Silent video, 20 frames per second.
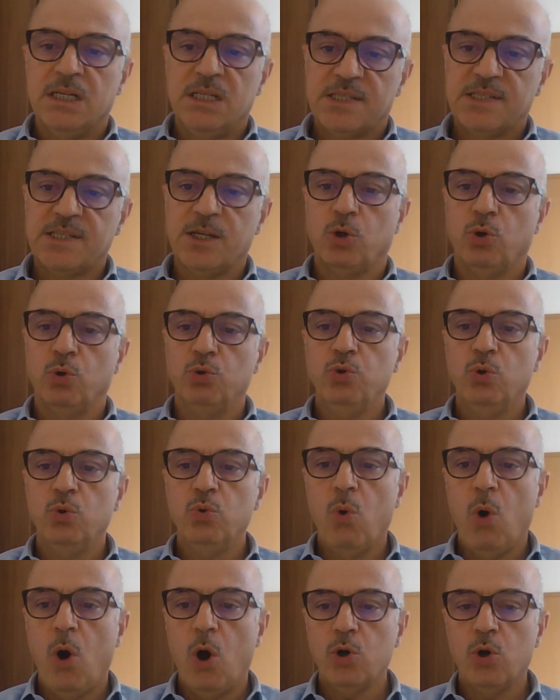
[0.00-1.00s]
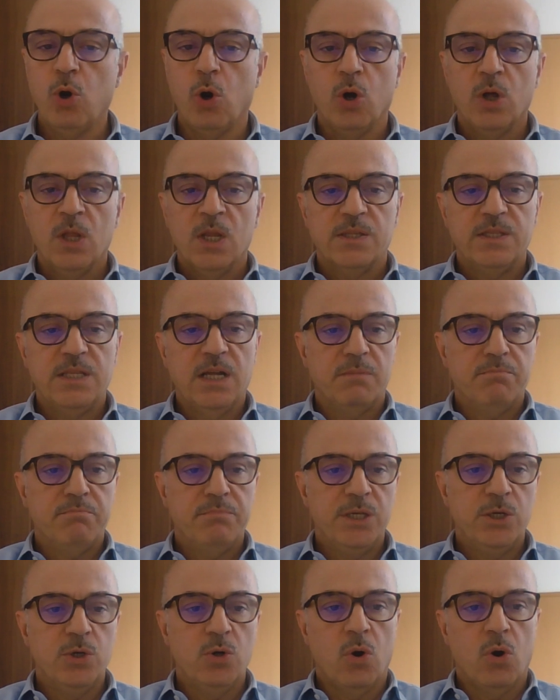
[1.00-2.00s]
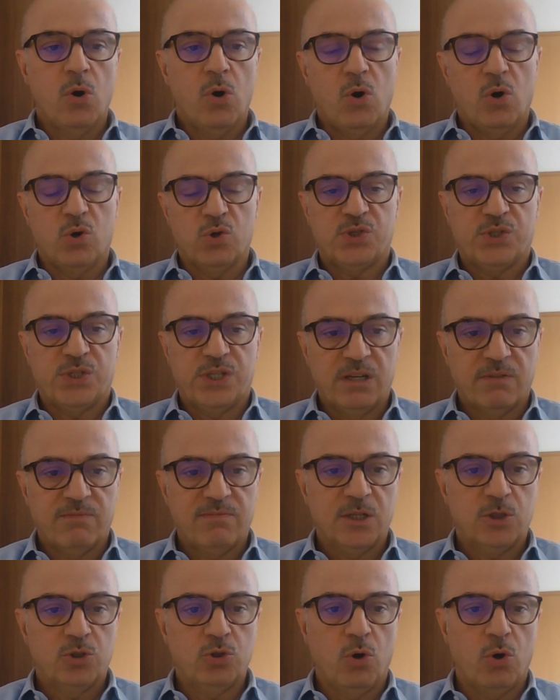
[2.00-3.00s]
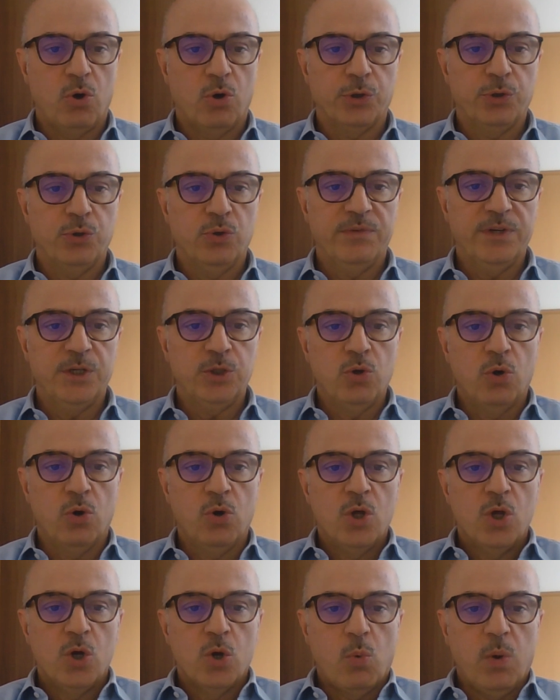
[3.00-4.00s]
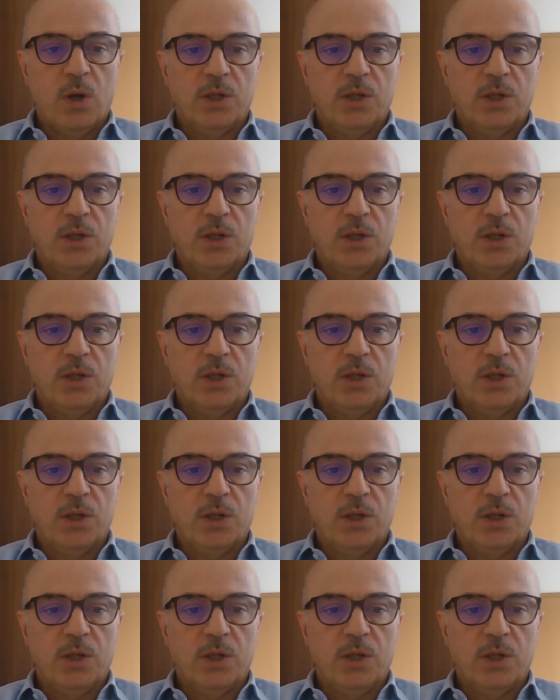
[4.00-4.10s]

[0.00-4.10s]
in secondo luogo, dal mio osservatorio vedo